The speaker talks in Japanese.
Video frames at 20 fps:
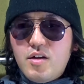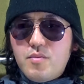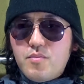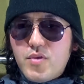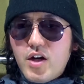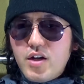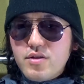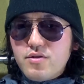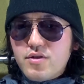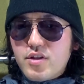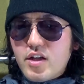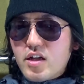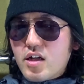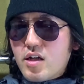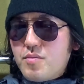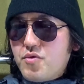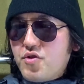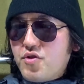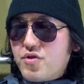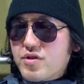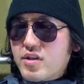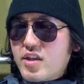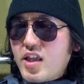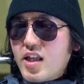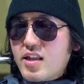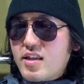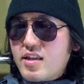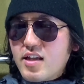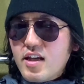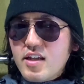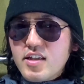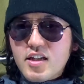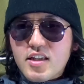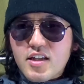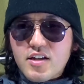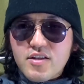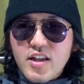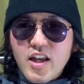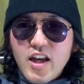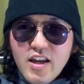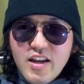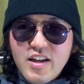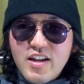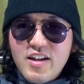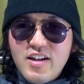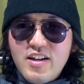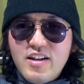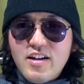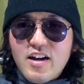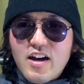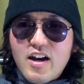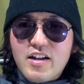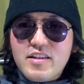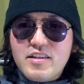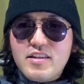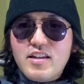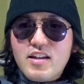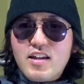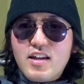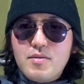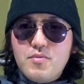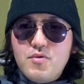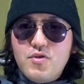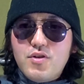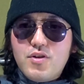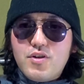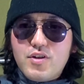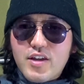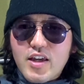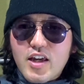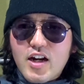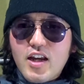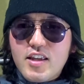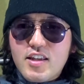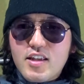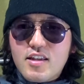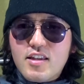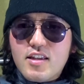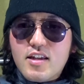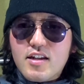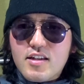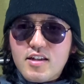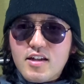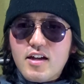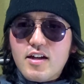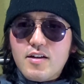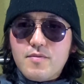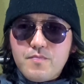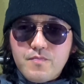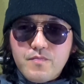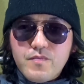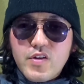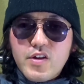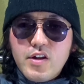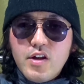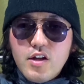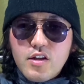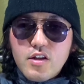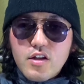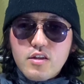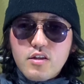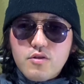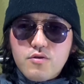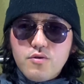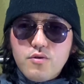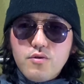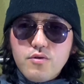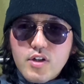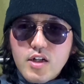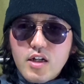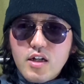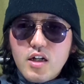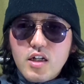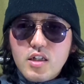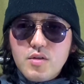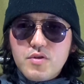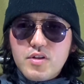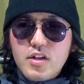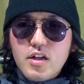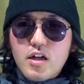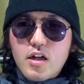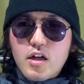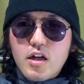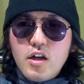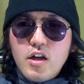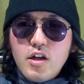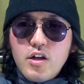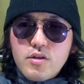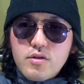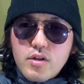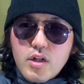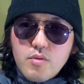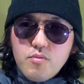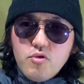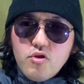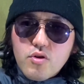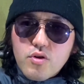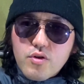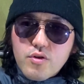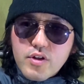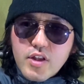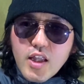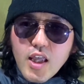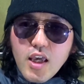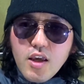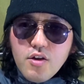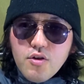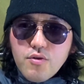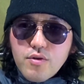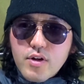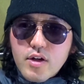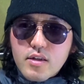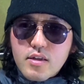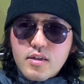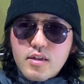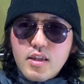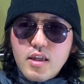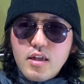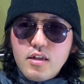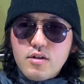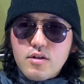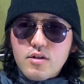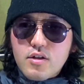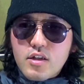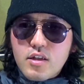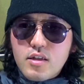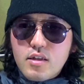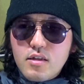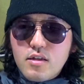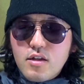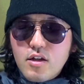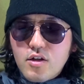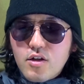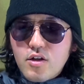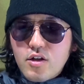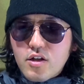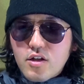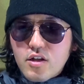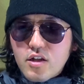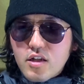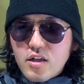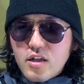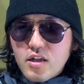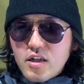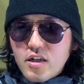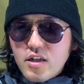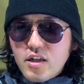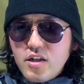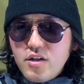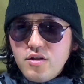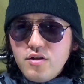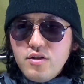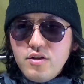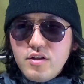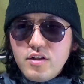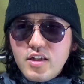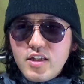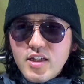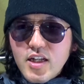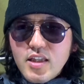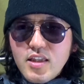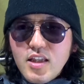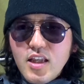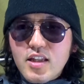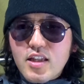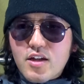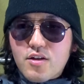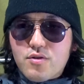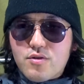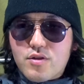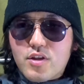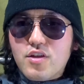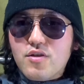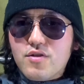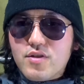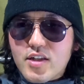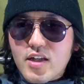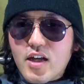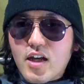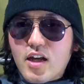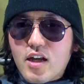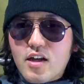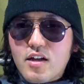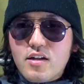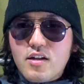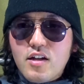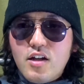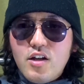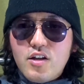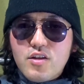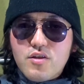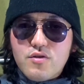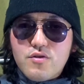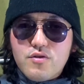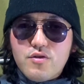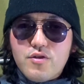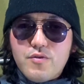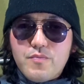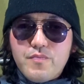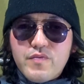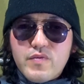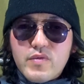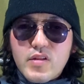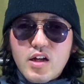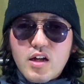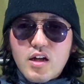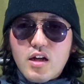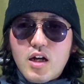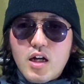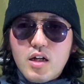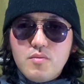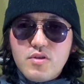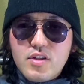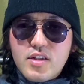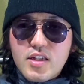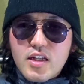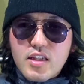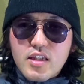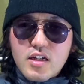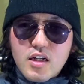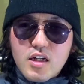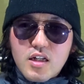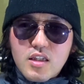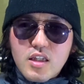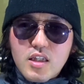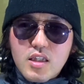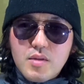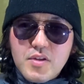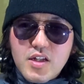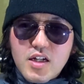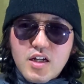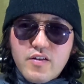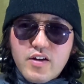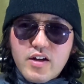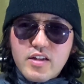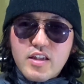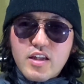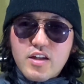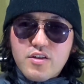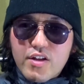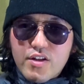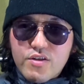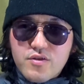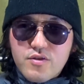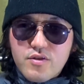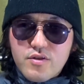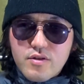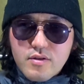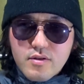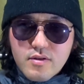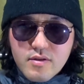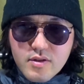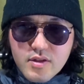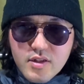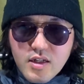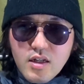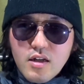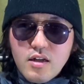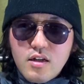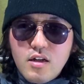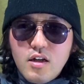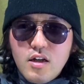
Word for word: まああとなんかもう撤退しかなくない？あんだけもうやられちゃってたらさ、だってどう考えてもさ、それもう低評価つける理由になんねえだろっていうさ、その、なんかハムスターだかネズミだかわかんないけど、あの、な